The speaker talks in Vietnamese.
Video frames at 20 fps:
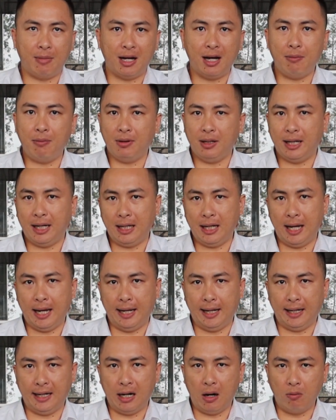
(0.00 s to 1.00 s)
mà các khách
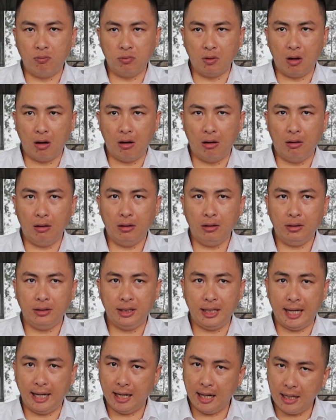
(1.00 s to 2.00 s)
hàng không có
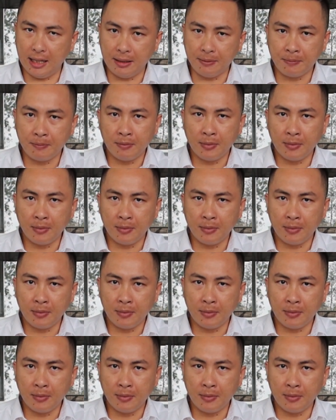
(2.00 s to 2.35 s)
xe đi